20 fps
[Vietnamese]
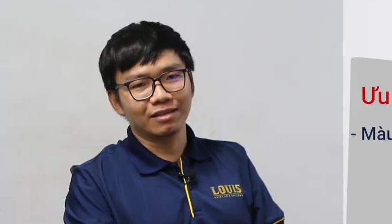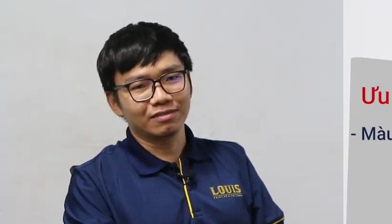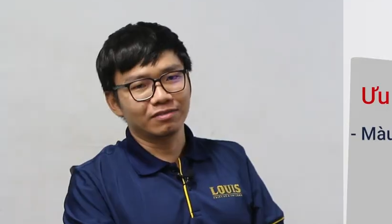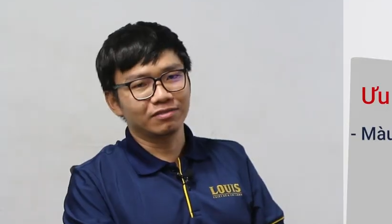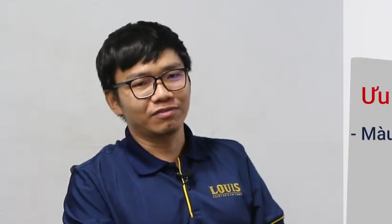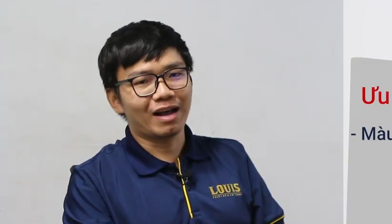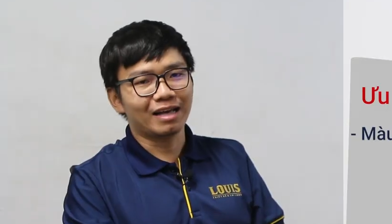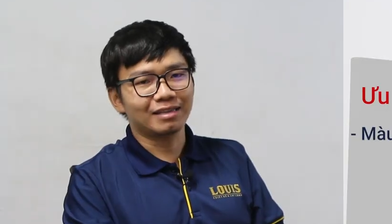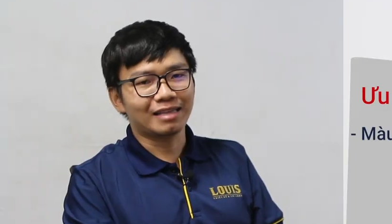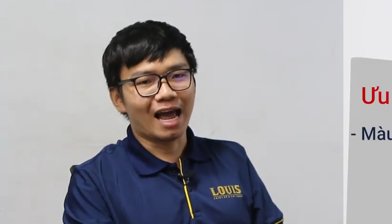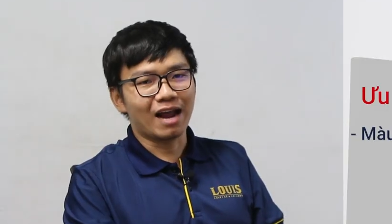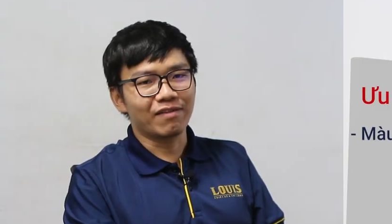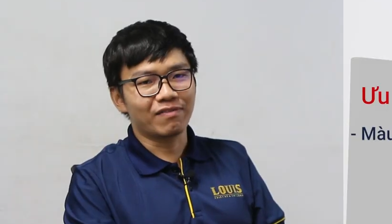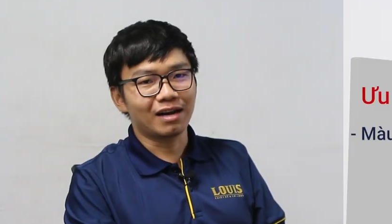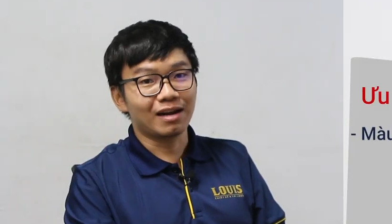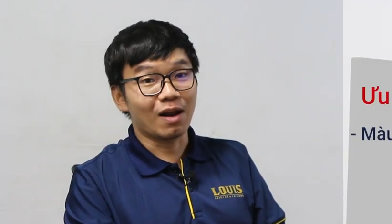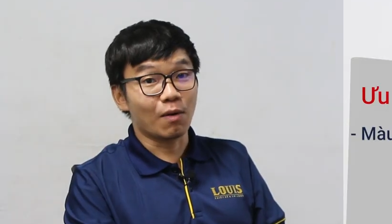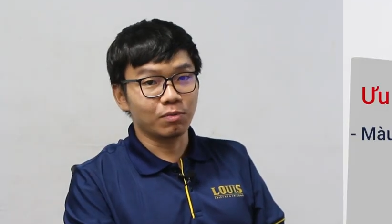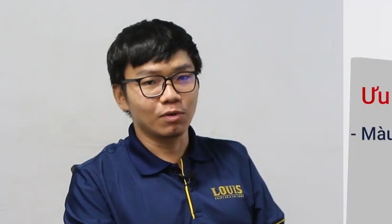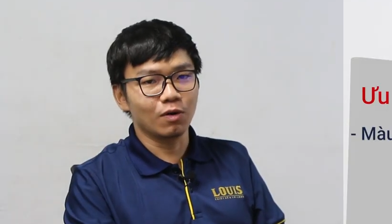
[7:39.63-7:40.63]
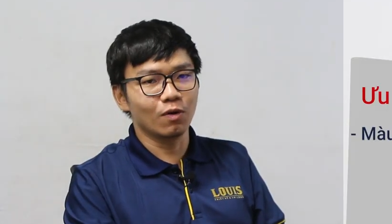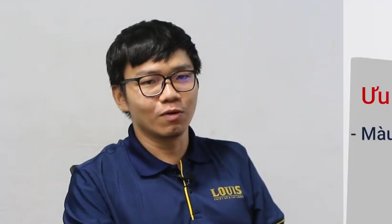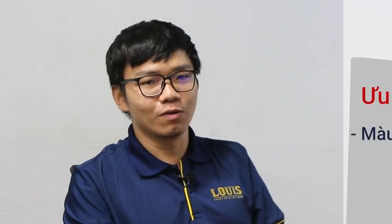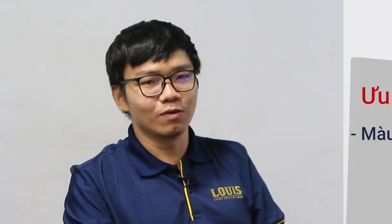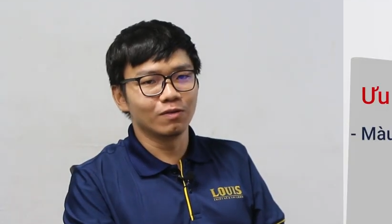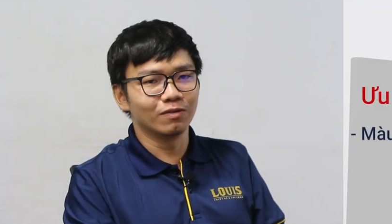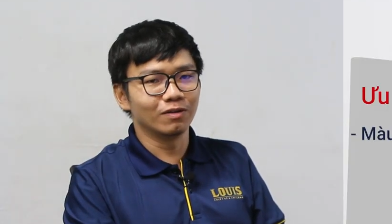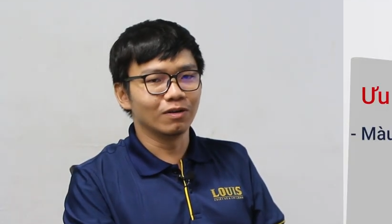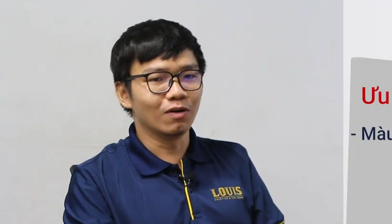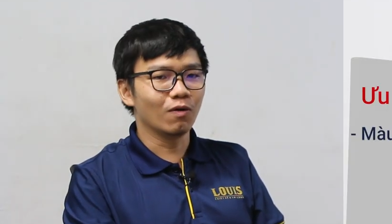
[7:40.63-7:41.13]
ăn phát tài phát lộc
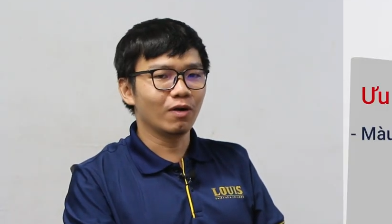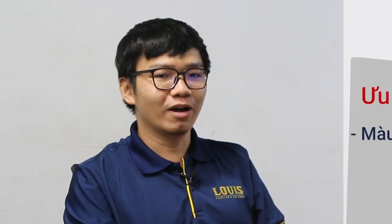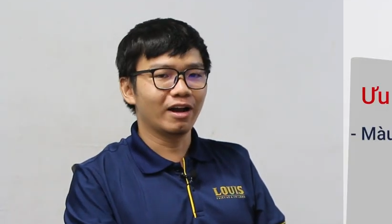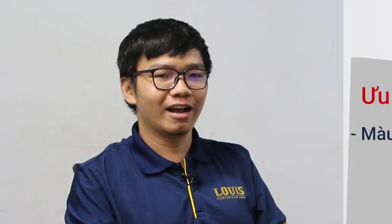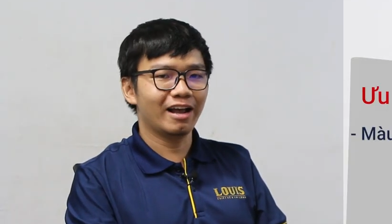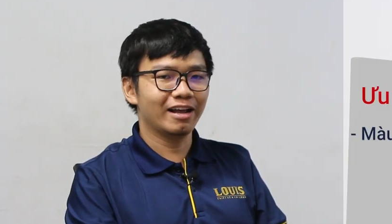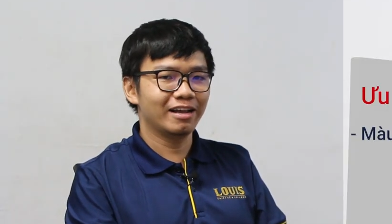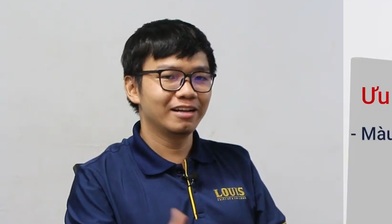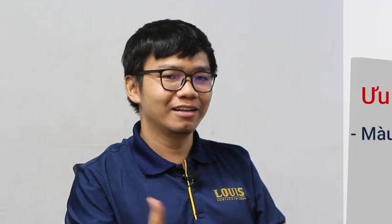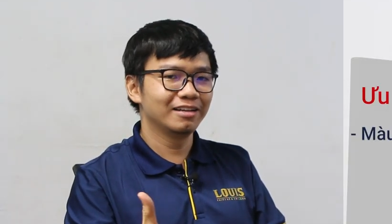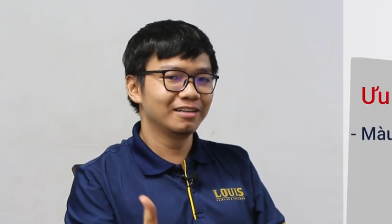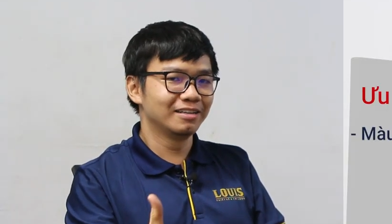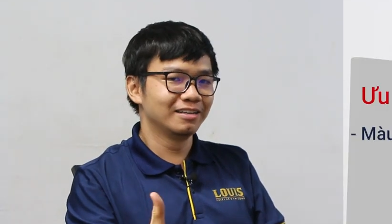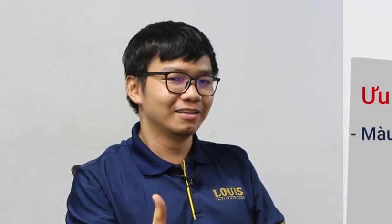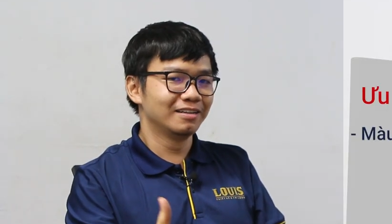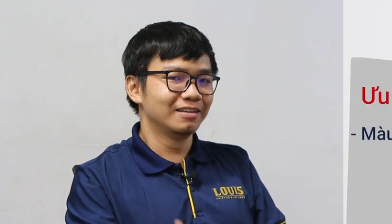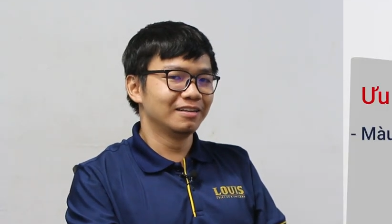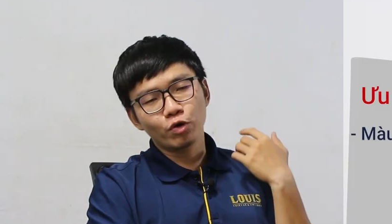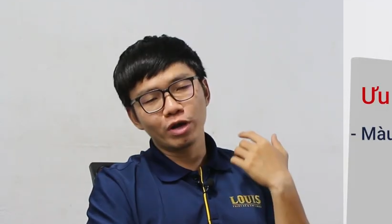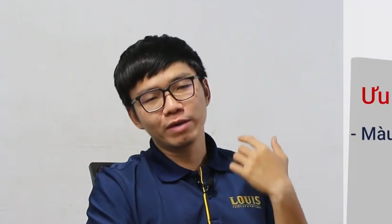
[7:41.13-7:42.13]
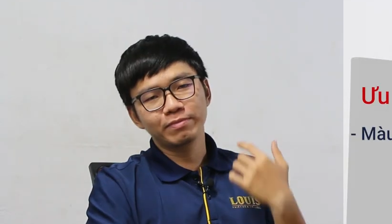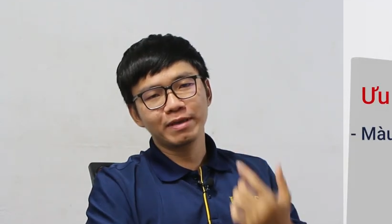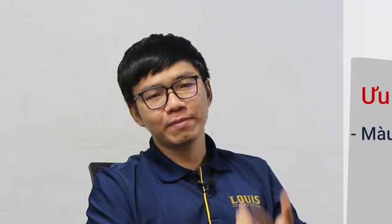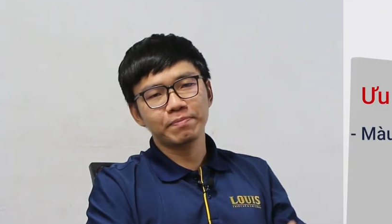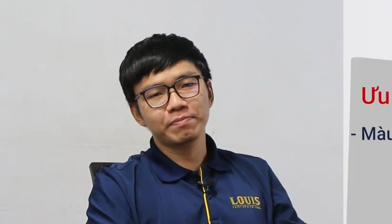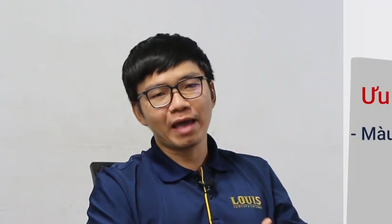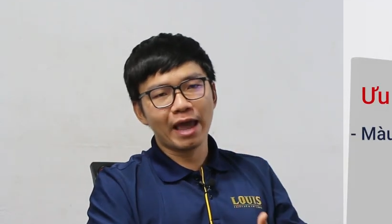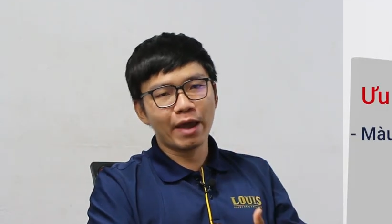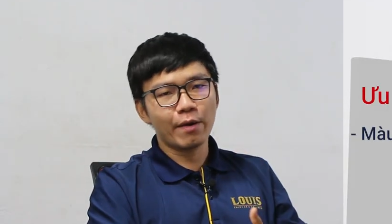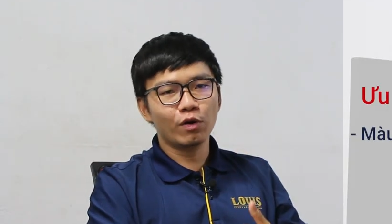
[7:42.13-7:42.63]
luôn ok ưu điểm
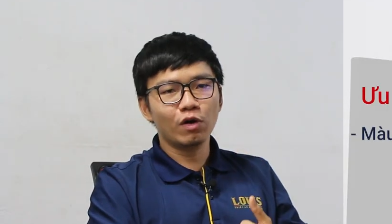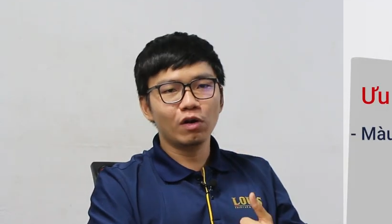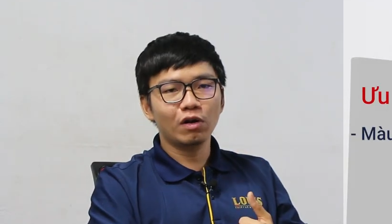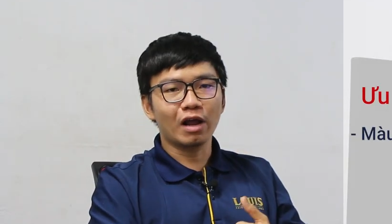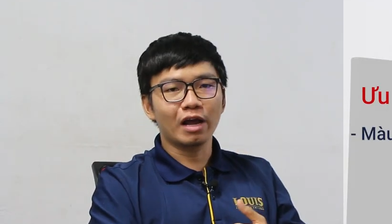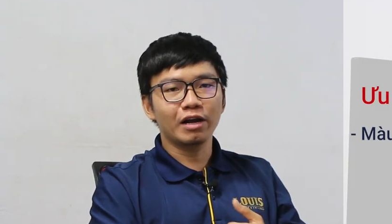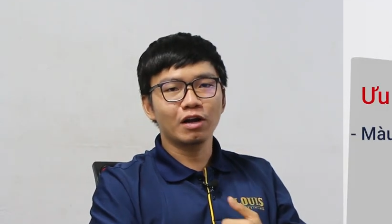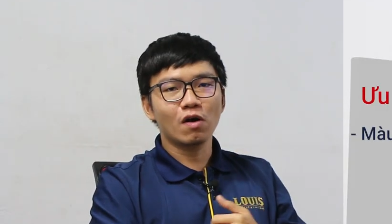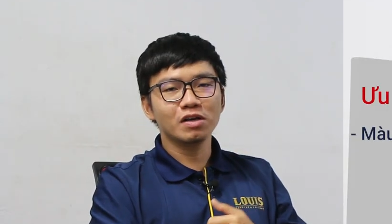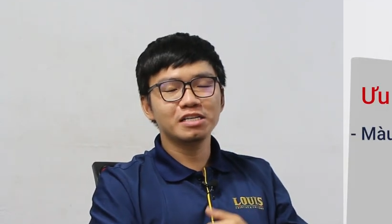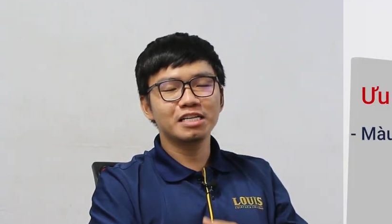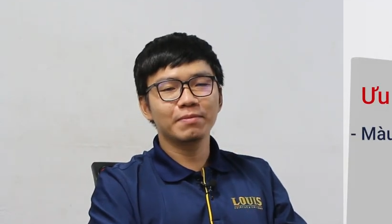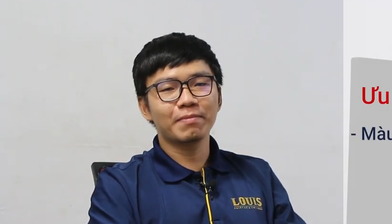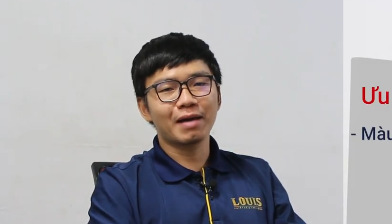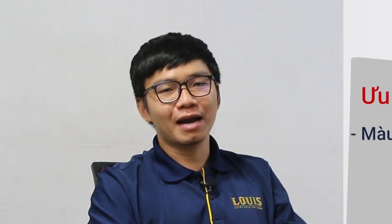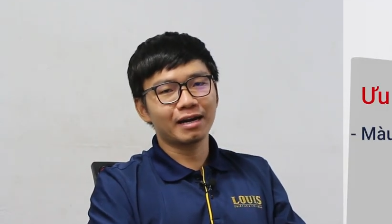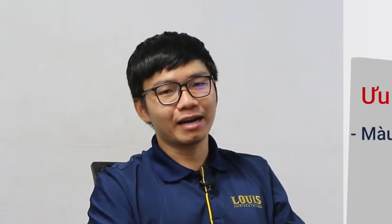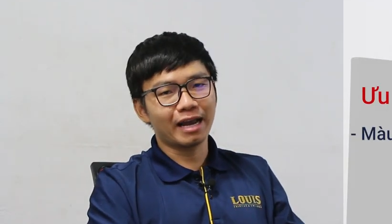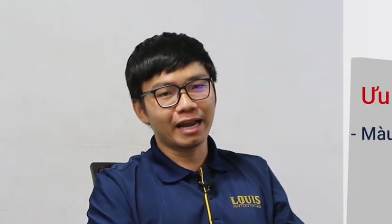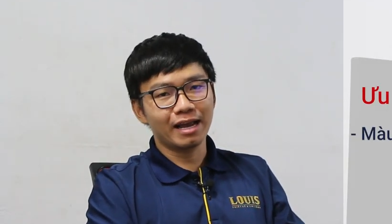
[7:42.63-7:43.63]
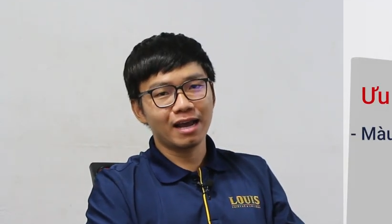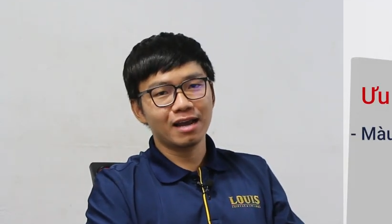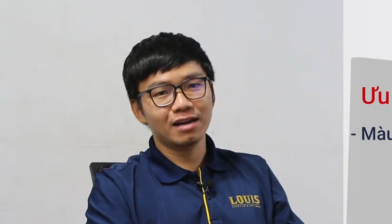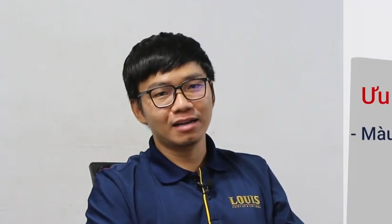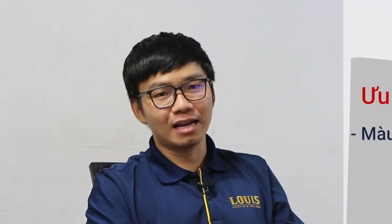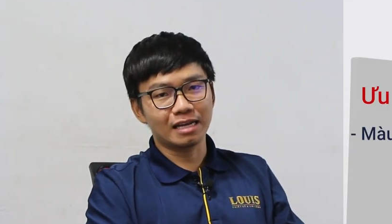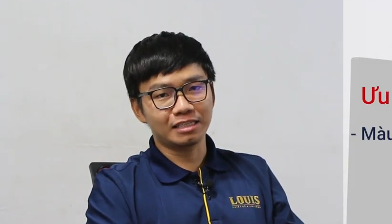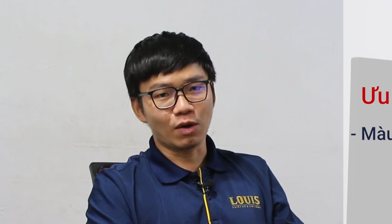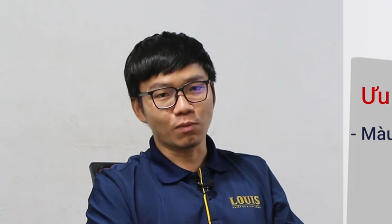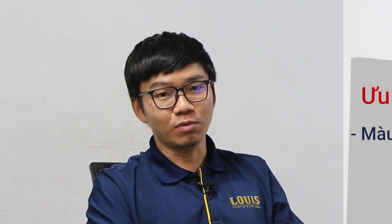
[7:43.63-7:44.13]
tiếp theo của loại ngói xi măng này á,
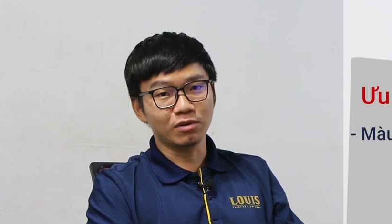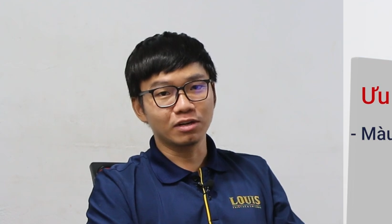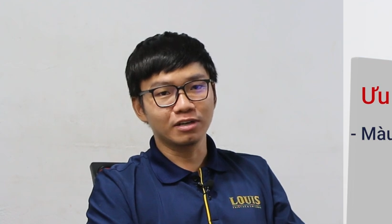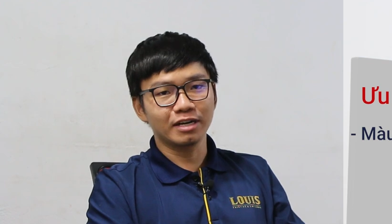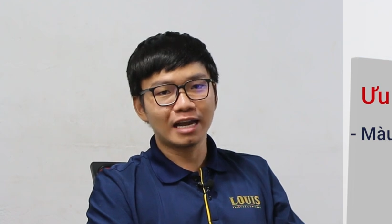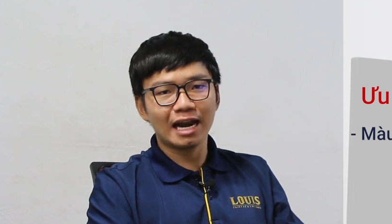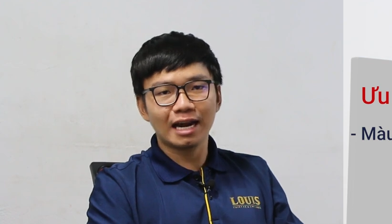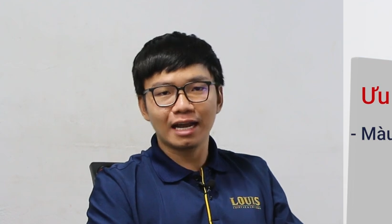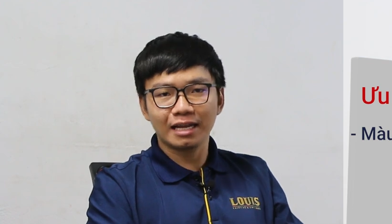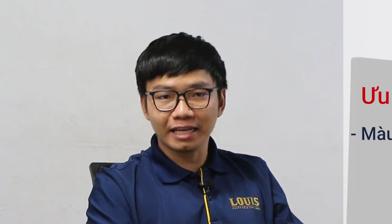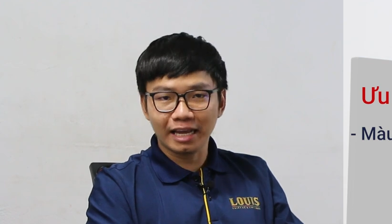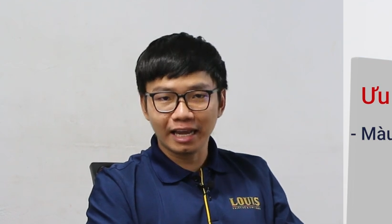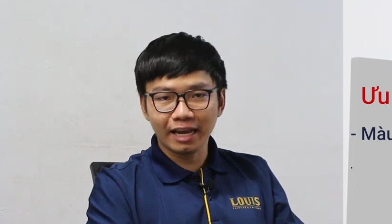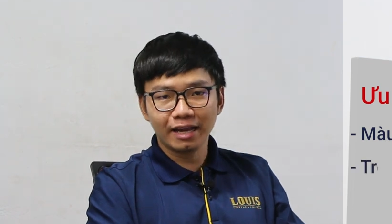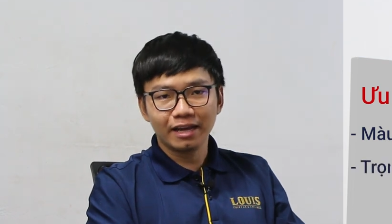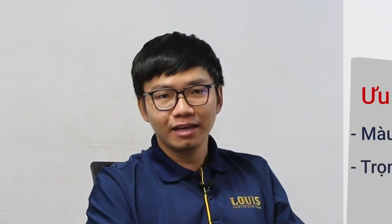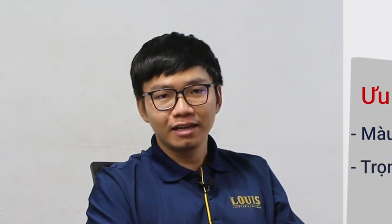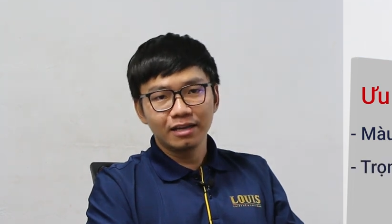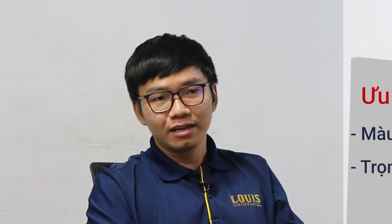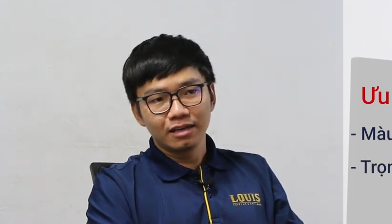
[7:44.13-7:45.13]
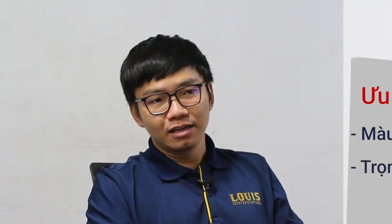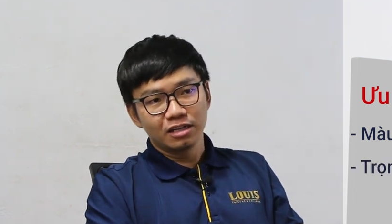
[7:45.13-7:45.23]
là trọng lượng khá là nhẹ